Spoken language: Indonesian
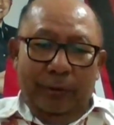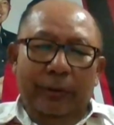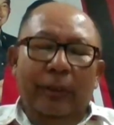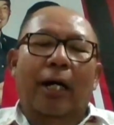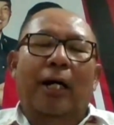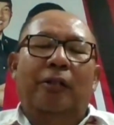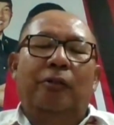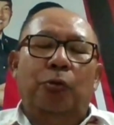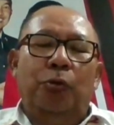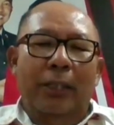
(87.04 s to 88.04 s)
Nah,
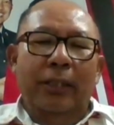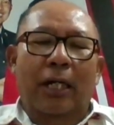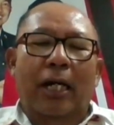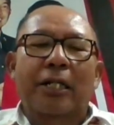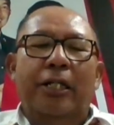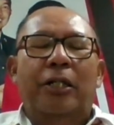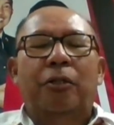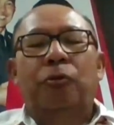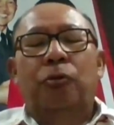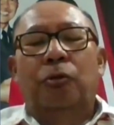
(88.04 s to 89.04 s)
tujuannya kan ini
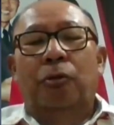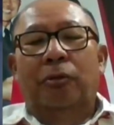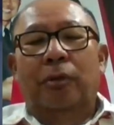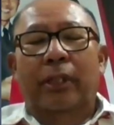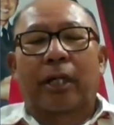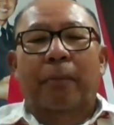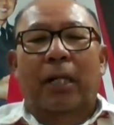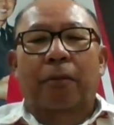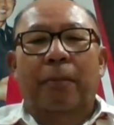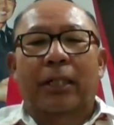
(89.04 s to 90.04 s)
untuk ya
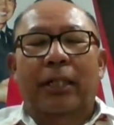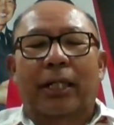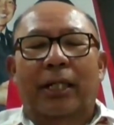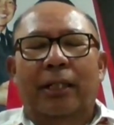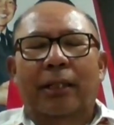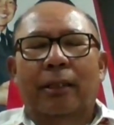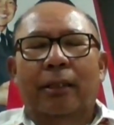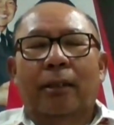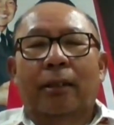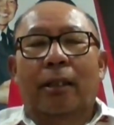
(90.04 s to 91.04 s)
bagaimana
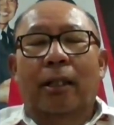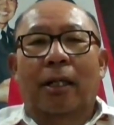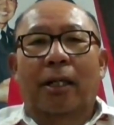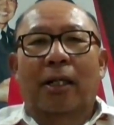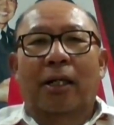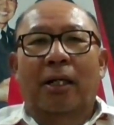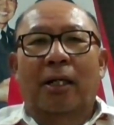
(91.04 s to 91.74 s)
uh,